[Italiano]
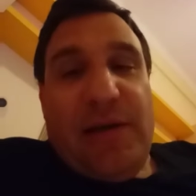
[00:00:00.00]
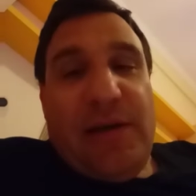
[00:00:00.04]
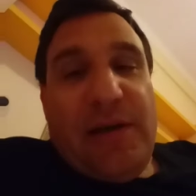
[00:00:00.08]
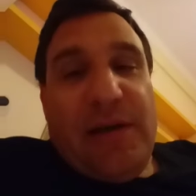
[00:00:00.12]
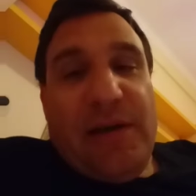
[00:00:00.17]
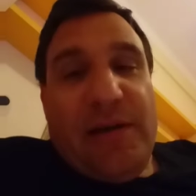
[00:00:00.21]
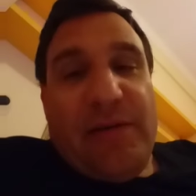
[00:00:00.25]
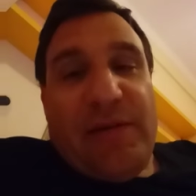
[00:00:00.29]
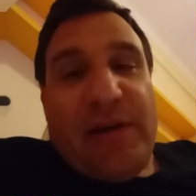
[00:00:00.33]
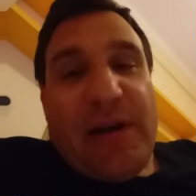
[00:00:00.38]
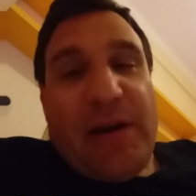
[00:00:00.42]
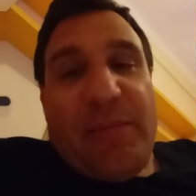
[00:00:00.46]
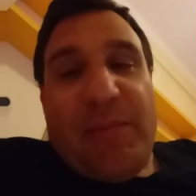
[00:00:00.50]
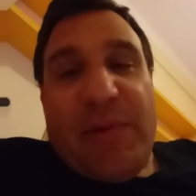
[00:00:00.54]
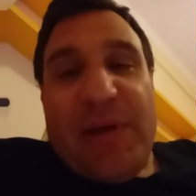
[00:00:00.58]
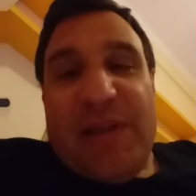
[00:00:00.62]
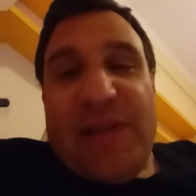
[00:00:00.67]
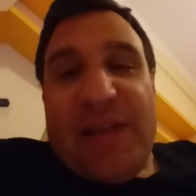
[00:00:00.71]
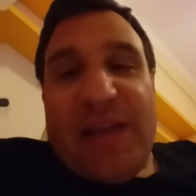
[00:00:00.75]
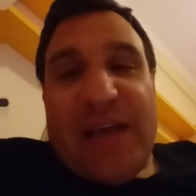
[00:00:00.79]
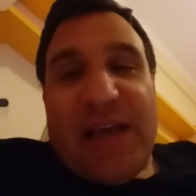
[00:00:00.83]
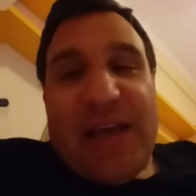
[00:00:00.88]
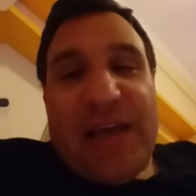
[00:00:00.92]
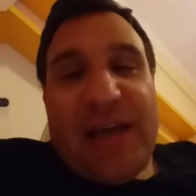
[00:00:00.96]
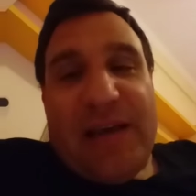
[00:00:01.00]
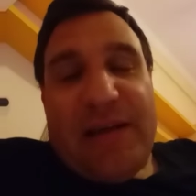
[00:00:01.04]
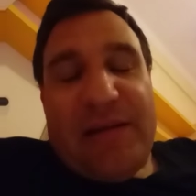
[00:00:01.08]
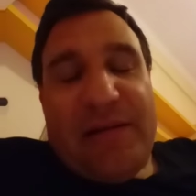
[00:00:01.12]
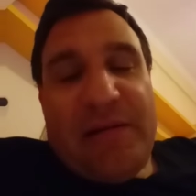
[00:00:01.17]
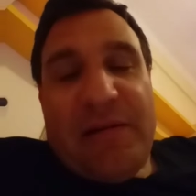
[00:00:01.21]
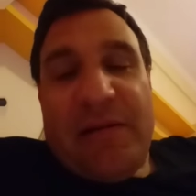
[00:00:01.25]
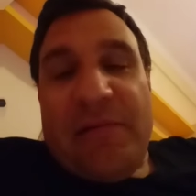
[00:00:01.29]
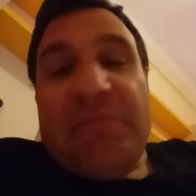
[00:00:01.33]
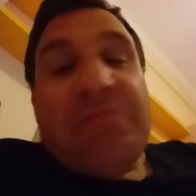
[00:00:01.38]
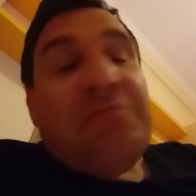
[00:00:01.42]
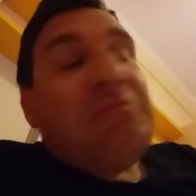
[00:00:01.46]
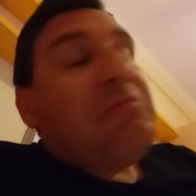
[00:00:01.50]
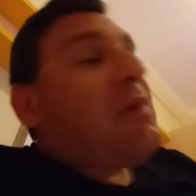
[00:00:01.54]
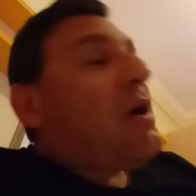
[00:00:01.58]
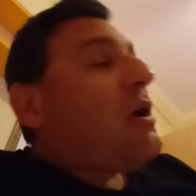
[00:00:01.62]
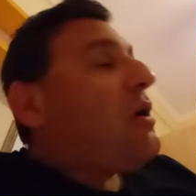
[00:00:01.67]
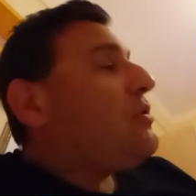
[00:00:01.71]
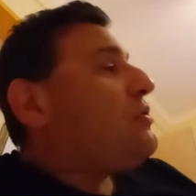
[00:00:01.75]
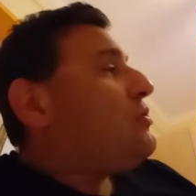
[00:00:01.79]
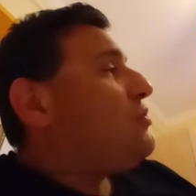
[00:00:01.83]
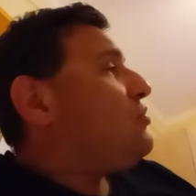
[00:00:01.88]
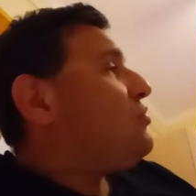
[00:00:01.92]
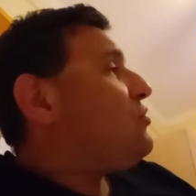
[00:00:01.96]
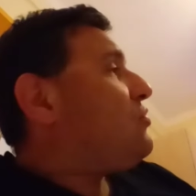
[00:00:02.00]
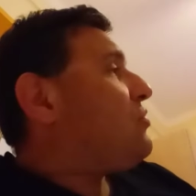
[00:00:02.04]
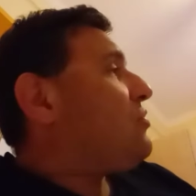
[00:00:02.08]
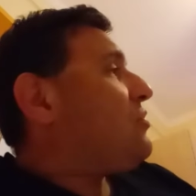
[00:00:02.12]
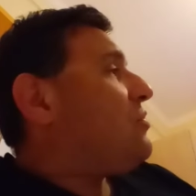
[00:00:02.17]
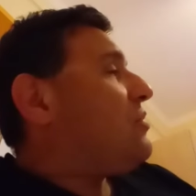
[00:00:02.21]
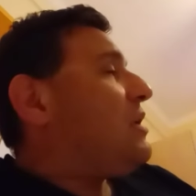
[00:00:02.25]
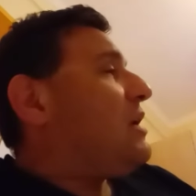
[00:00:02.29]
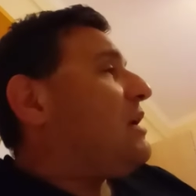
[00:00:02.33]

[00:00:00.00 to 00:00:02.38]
veramente ogni giorno